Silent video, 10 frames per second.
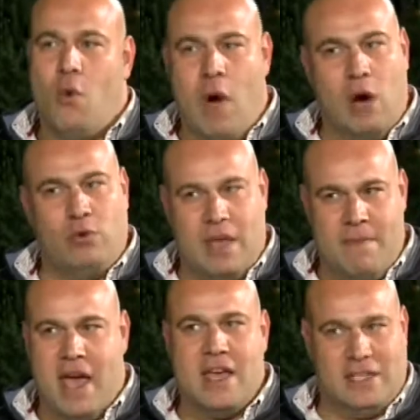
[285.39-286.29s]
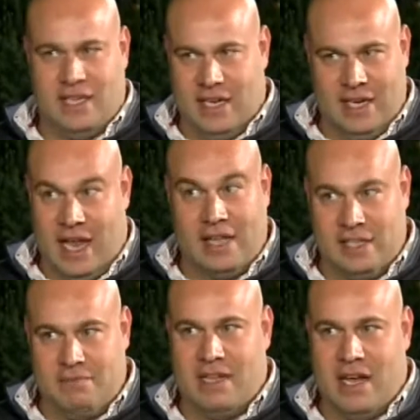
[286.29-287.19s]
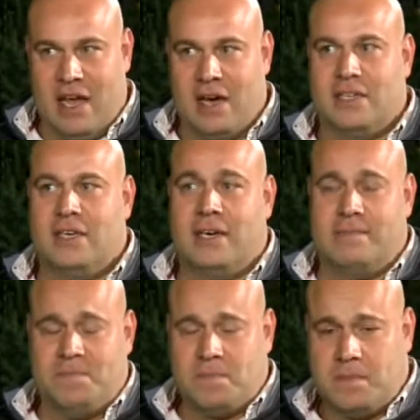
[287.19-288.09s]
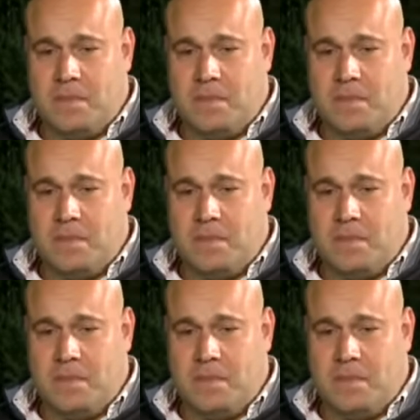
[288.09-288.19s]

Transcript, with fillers: وأودى بحياة العديد منها الحقيقة